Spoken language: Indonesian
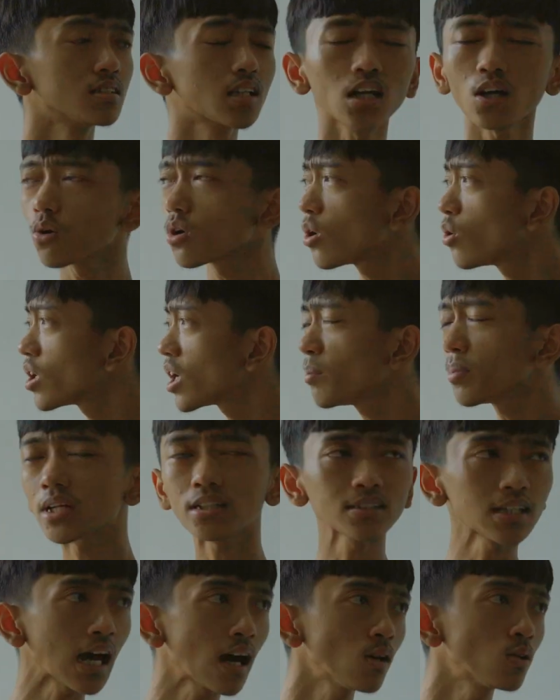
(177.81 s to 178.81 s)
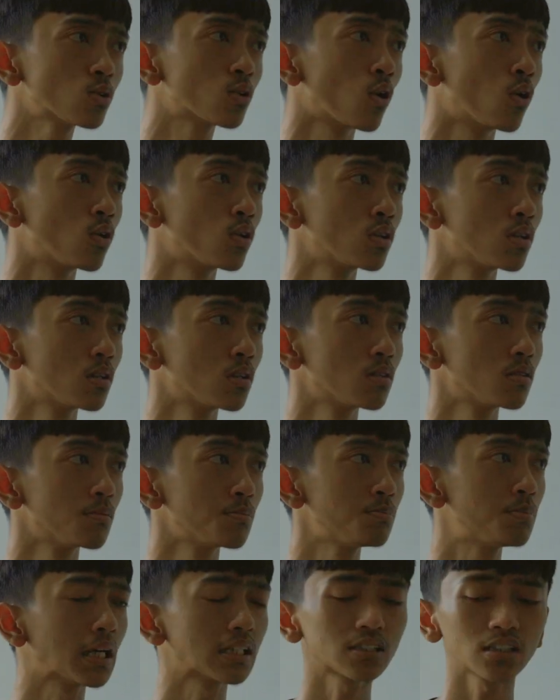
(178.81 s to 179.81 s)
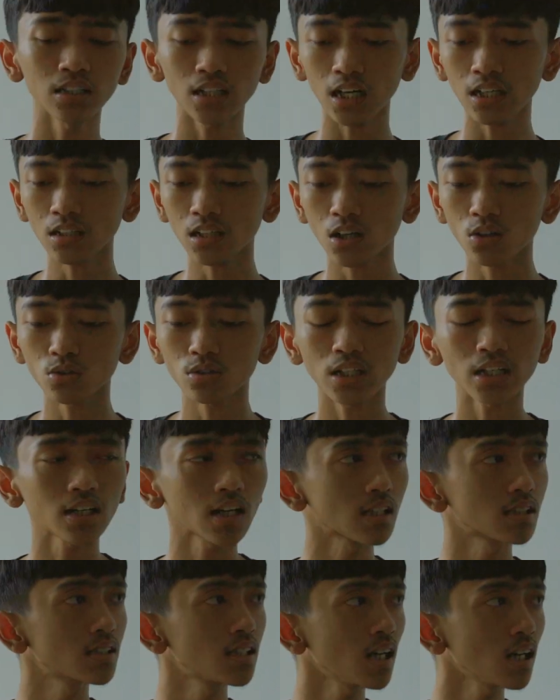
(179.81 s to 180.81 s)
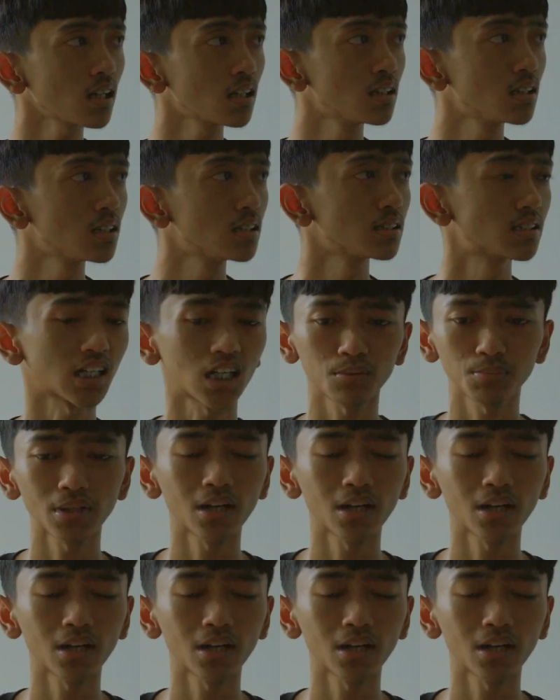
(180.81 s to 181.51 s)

Ntar orang-orang pada tahu dong. Biasanya kan kalau trik rahasia, jangan